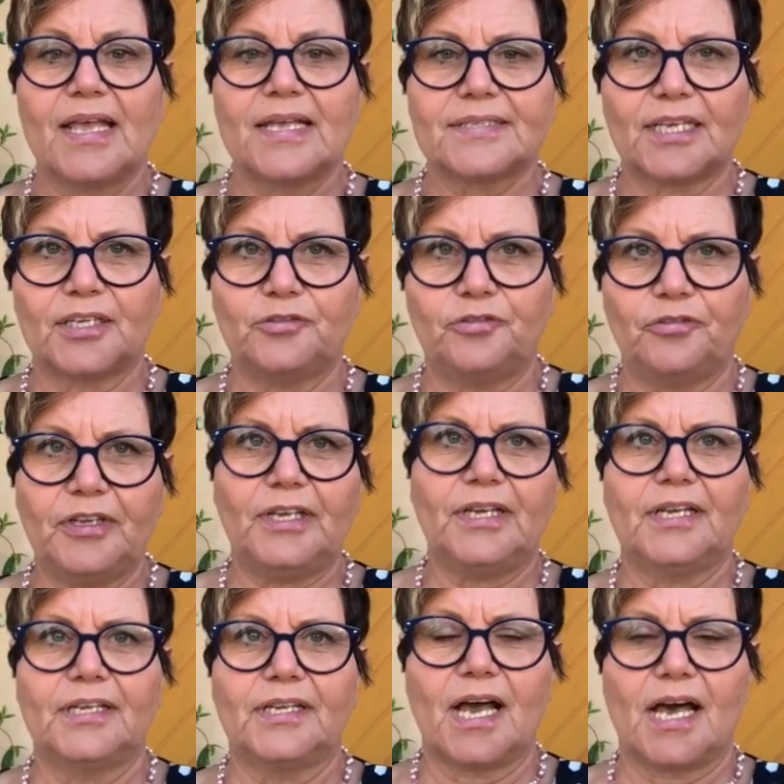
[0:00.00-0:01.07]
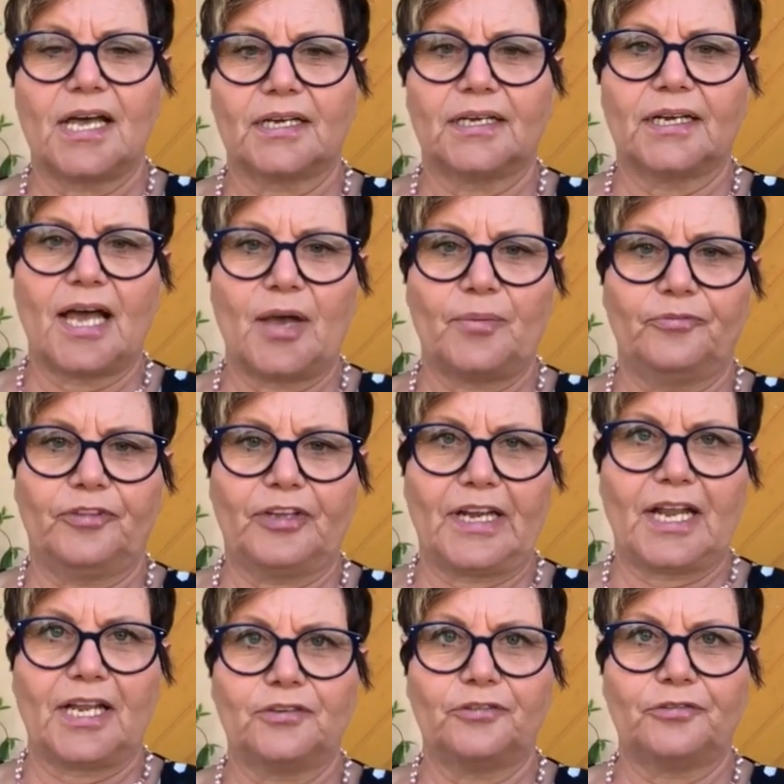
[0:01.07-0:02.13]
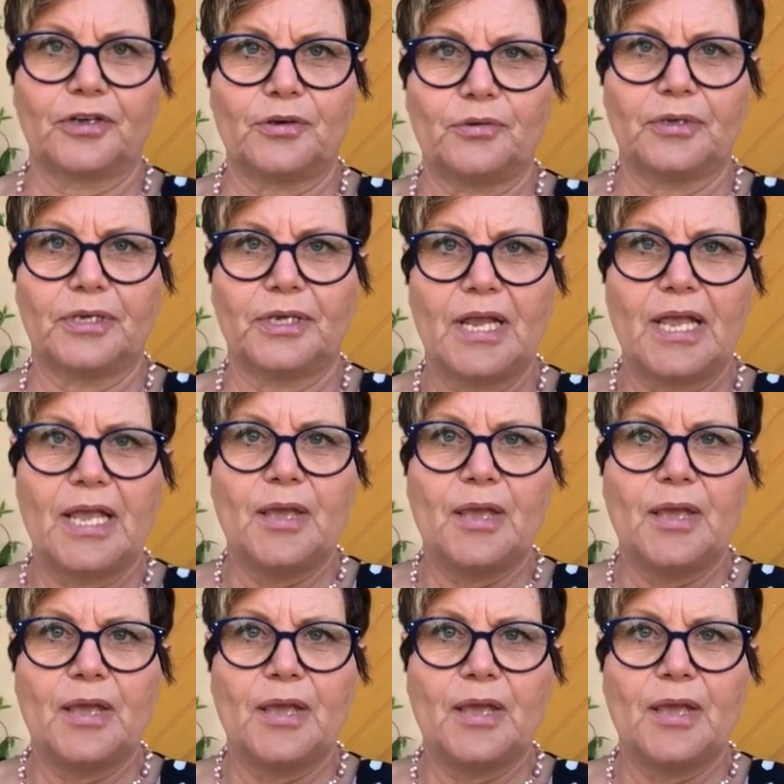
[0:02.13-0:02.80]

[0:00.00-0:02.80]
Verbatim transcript: seit vielen Jahren haben wir Landfrauen